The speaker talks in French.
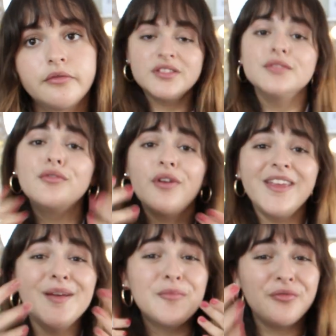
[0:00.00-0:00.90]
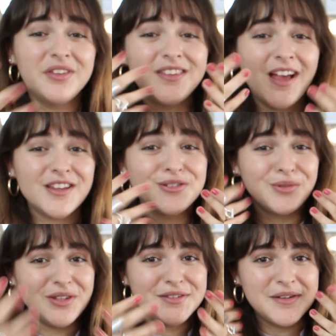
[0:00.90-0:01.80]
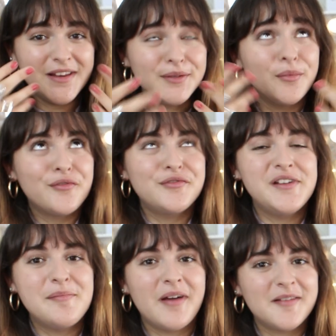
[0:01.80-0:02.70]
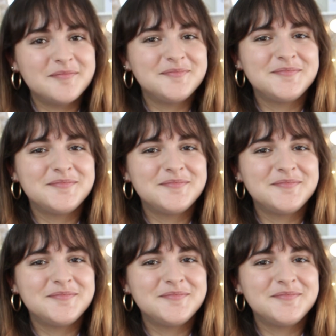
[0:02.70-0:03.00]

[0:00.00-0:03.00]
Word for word: Si vous voyez mon visage risselé, ne m'en voulez pas.